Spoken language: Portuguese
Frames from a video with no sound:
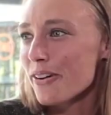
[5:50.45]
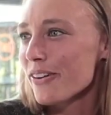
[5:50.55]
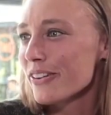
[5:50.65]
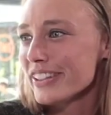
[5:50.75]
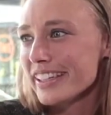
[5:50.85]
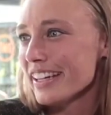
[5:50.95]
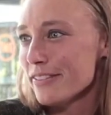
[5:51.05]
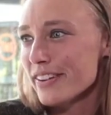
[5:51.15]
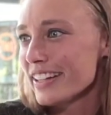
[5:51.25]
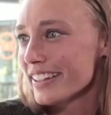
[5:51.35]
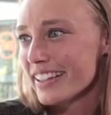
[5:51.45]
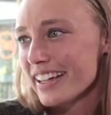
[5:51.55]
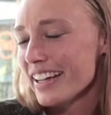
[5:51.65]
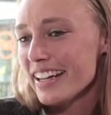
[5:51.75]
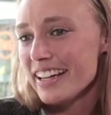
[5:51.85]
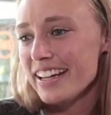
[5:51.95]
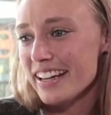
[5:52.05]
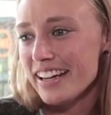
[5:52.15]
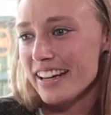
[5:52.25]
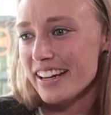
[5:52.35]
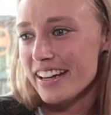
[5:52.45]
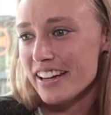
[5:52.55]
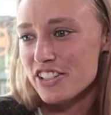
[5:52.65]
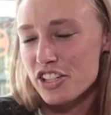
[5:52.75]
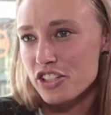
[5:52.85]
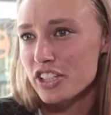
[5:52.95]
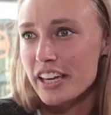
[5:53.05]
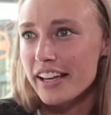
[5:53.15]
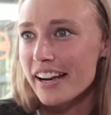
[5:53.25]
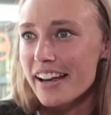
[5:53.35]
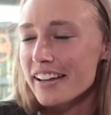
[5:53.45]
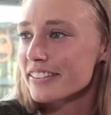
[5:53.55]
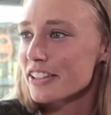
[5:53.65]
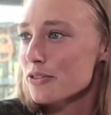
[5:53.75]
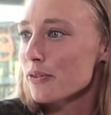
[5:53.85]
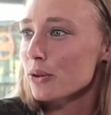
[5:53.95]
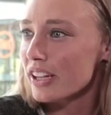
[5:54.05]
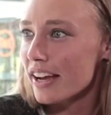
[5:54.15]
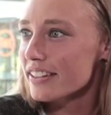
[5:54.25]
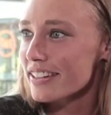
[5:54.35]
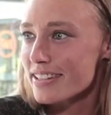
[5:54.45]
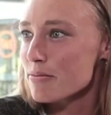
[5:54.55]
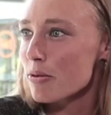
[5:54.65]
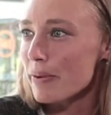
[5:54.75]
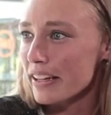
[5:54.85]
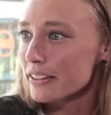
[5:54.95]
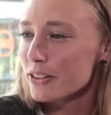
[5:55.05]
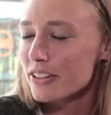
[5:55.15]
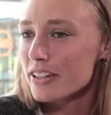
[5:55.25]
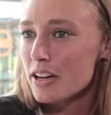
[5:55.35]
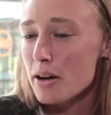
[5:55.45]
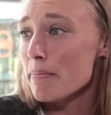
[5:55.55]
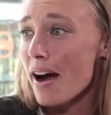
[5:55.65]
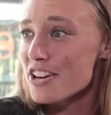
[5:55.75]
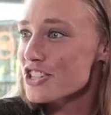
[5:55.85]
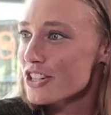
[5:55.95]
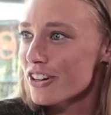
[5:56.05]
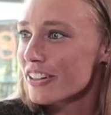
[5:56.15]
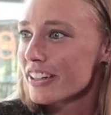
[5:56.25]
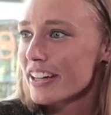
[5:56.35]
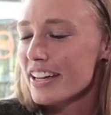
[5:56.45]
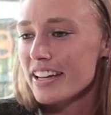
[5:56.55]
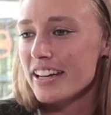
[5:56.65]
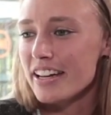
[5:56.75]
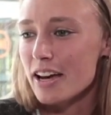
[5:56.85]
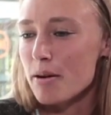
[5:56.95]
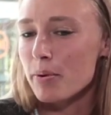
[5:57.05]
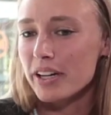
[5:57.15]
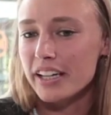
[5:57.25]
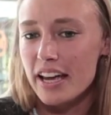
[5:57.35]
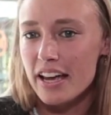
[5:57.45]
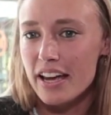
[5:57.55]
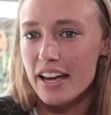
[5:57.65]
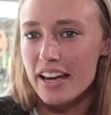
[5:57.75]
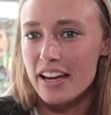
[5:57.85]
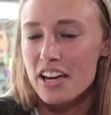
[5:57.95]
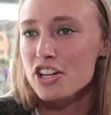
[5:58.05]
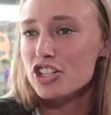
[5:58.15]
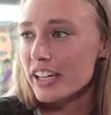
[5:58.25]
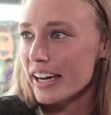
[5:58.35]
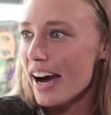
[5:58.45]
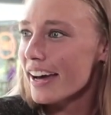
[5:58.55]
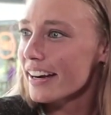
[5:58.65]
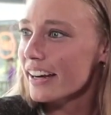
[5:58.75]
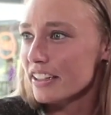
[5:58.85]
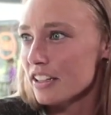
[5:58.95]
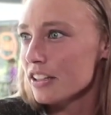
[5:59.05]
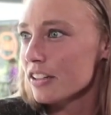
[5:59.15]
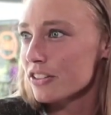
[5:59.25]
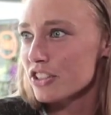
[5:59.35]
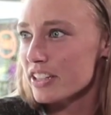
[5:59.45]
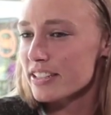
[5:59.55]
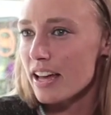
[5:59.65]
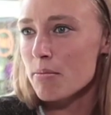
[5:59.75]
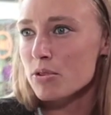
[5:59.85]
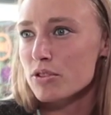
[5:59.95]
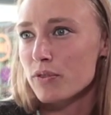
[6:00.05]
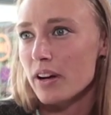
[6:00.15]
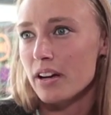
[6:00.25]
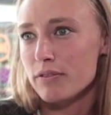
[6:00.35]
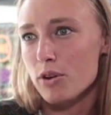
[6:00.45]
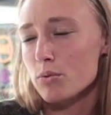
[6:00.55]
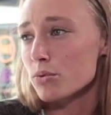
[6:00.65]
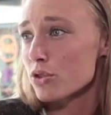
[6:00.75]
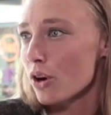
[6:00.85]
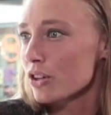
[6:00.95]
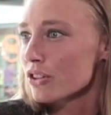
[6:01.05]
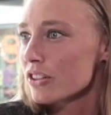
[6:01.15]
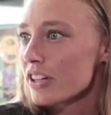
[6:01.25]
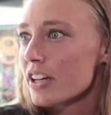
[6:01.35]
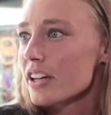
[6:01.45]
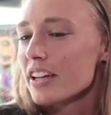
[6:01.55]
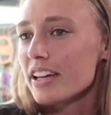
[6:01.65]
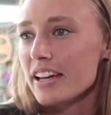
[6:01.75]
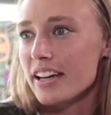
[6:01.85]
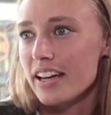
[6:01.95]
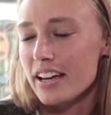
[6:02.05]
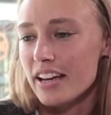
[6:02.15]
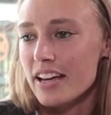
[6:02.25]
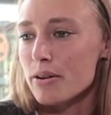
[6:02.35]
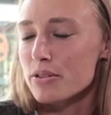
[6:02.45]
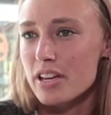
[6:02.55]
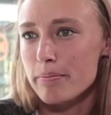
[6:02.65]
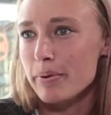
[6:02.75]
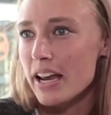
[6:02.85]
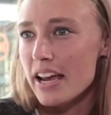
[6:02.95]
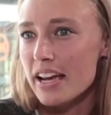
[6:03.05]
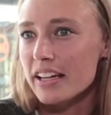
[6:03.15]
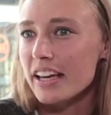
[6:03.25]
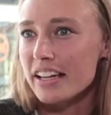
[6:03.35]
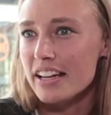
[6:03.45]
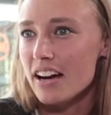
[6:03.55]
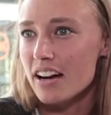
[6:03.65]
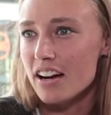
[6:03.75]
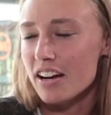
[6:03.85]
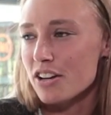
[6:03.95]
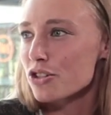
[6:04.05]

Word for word: Oh, incrível. É, a gente quer desfrutar desse momento mágico, é, porque chegar aqui onde estamos é, foi um sonho. Eh, eu sempre queria